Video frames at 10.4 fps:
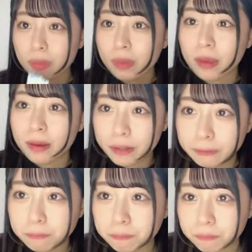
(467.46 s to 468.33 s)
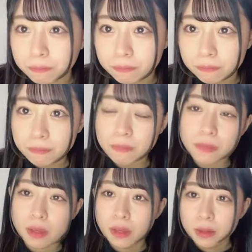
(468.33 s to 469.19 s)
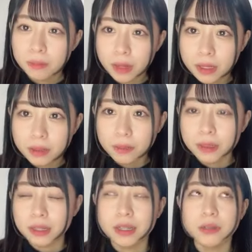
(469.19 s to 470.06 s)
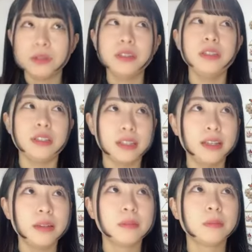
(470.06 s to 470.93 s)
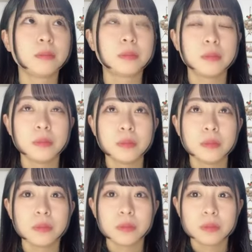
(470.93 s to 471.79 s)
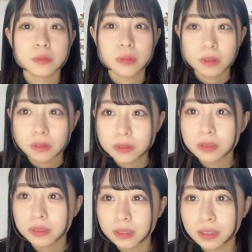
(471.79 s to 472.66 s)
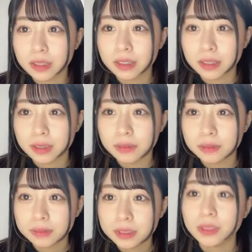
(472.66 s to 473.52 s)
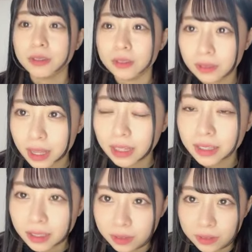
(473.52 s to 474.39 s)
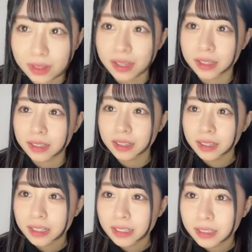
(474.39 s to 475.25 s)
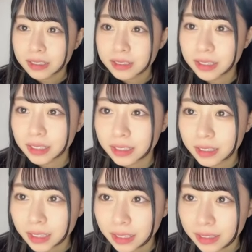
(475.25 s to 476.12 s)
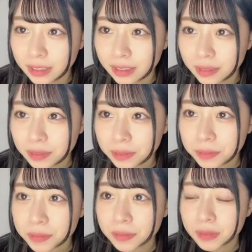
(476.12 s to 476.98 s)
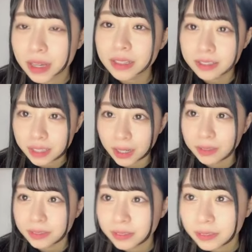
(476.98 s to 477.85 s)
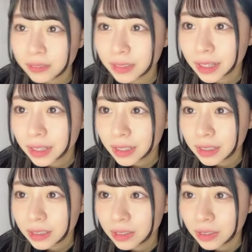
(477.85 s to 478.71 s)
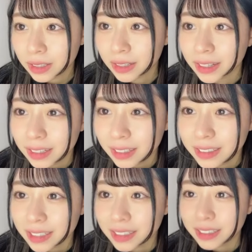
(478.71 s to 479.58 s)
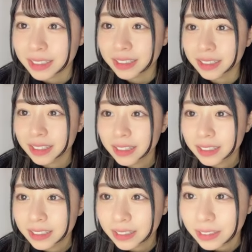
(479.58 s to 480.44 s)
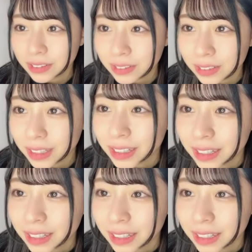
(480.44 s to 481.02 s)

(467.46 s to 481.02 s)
なんか前のめりが良すぎて普通になんかそうあんなのは絶対泣いちゃう今日母ちゃんに中横で